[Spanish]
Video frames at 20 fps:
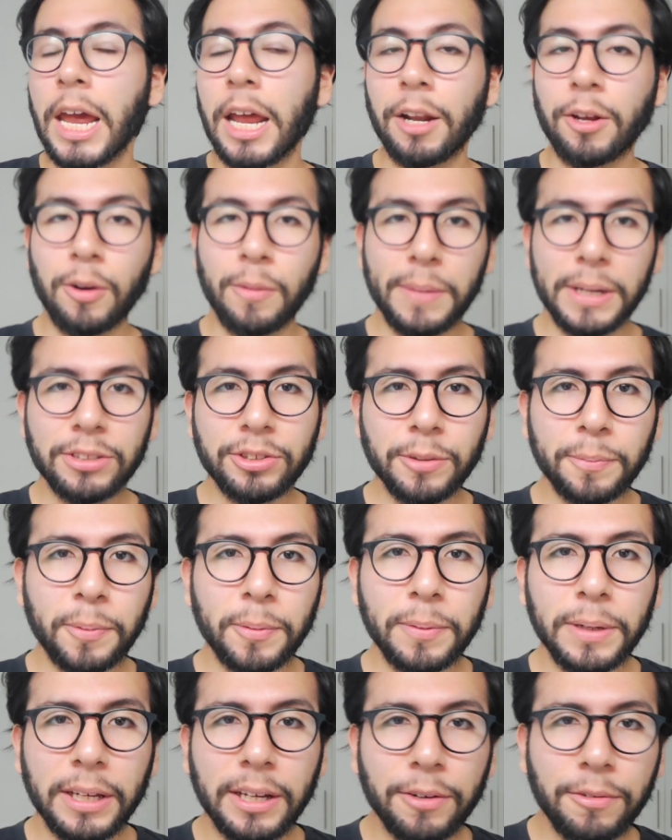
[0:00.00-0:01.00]
El comercio
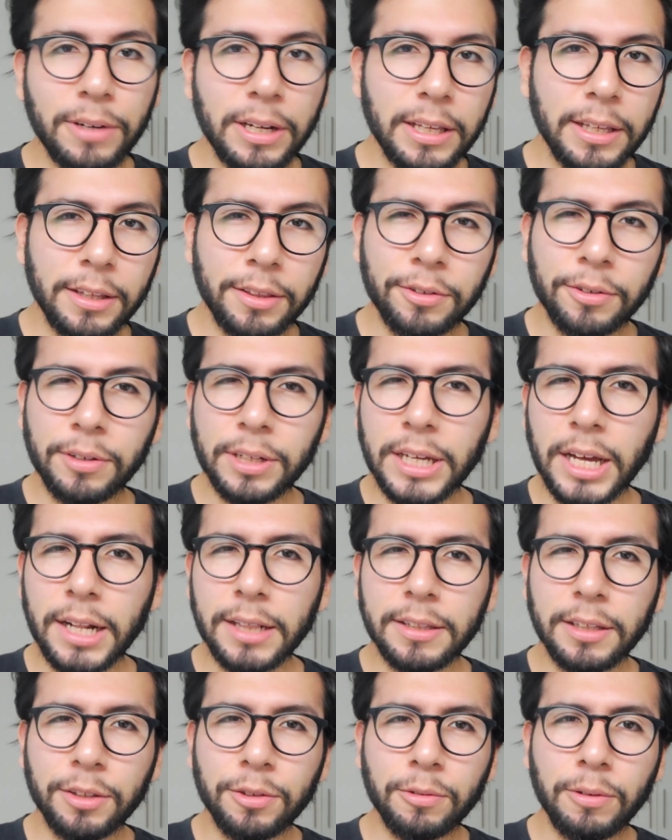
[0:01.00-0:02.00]
publica una
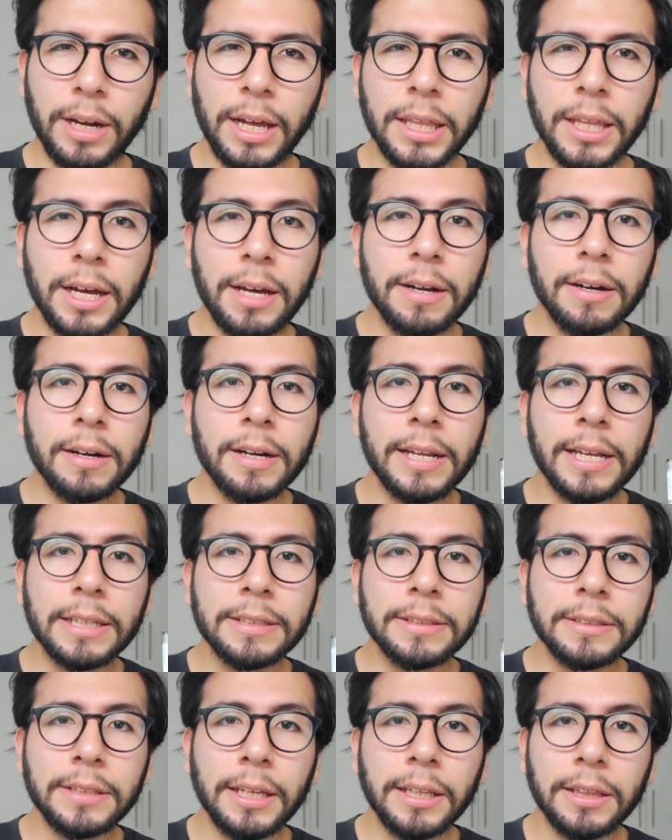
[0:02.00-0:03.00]
editorial titulada
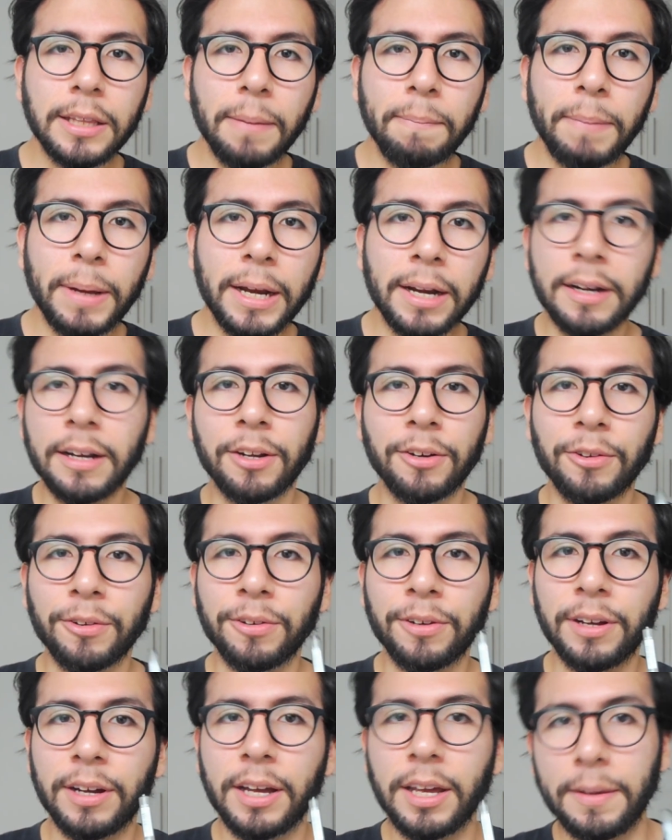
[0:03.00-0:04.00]
Receta para la
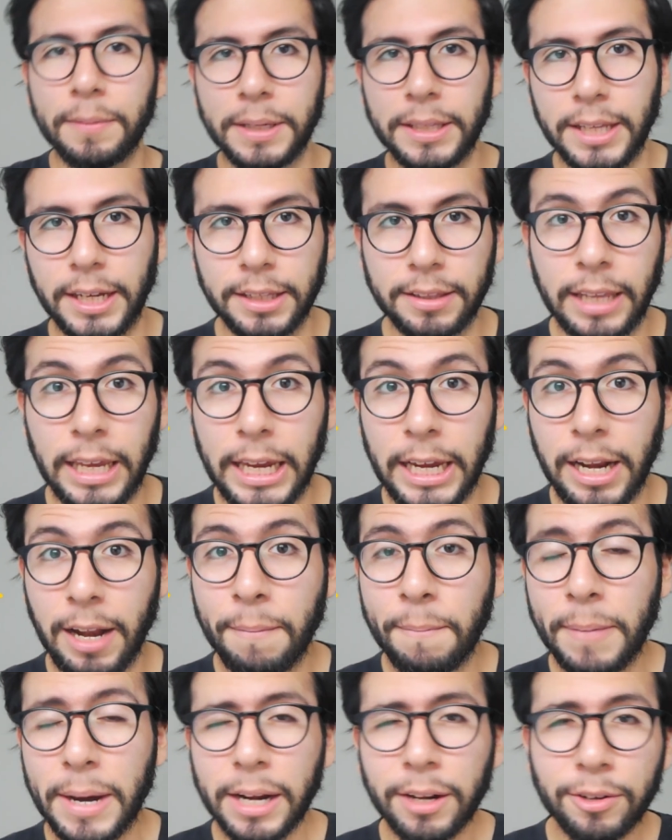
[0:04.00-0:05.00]
longevidad en
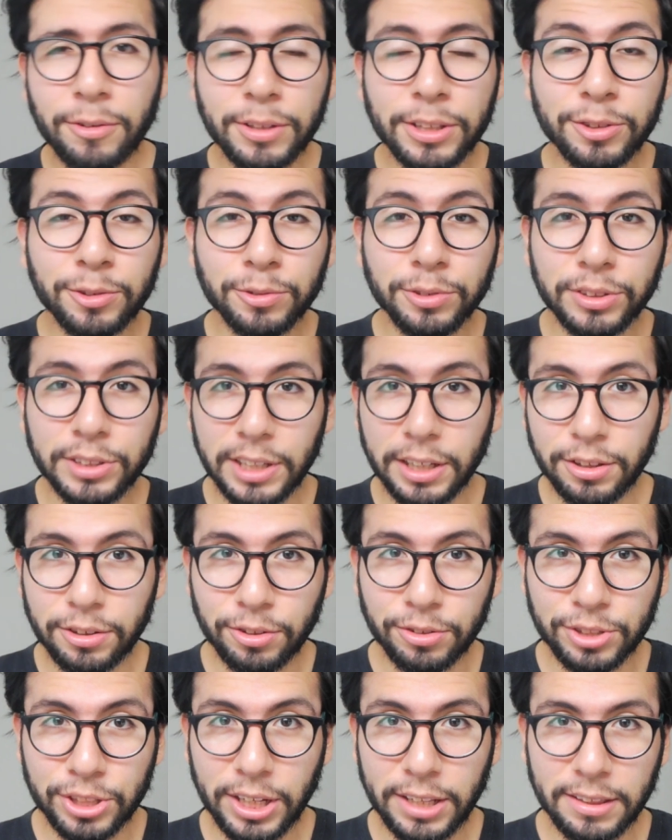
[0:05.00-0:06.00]
el marco de su
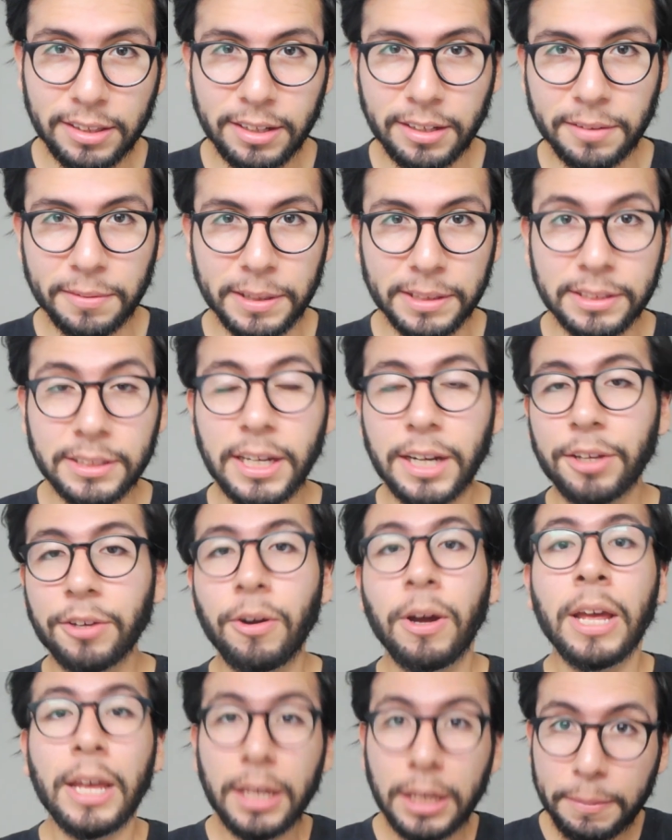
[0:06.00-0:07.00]
180
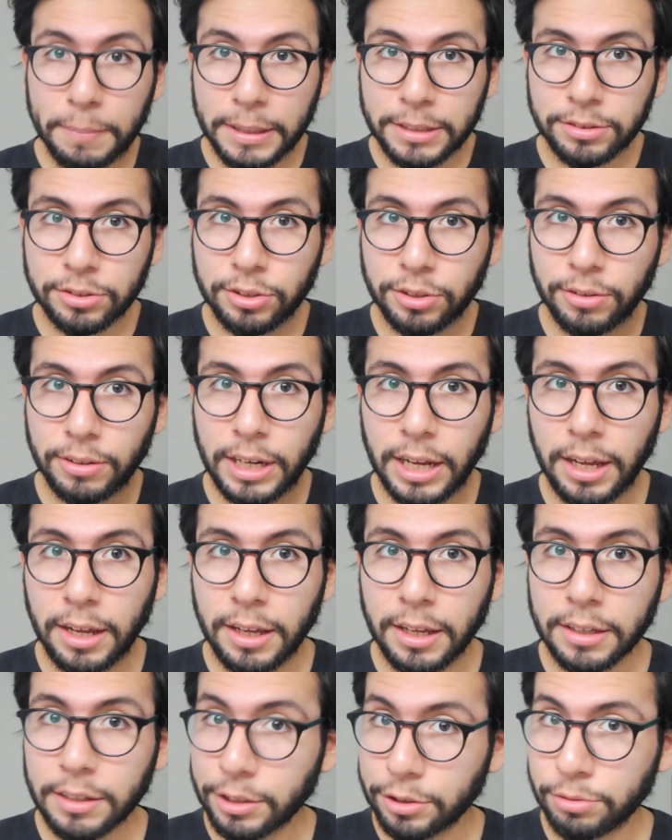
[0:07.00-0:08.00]
aniversario y menciona
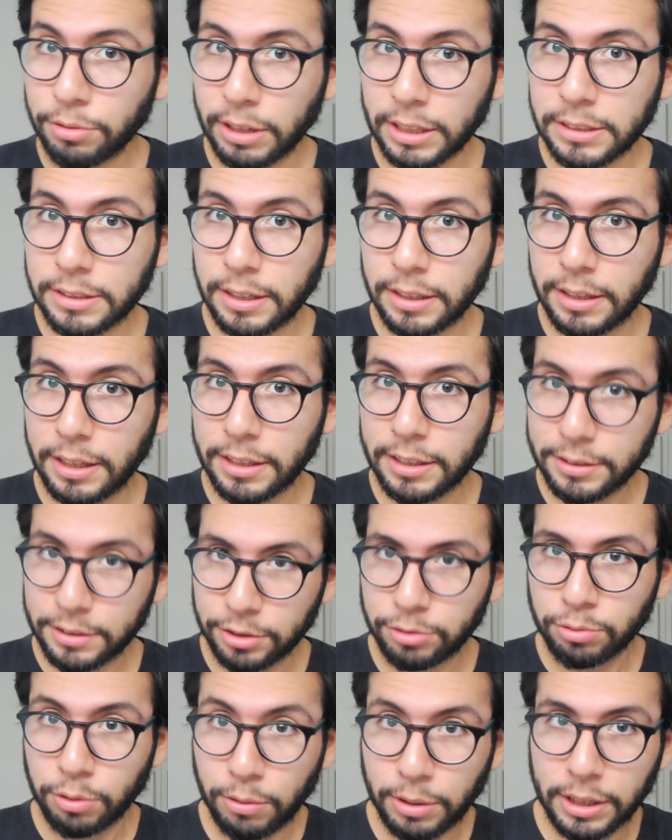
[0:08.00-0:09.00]
que su receta desde su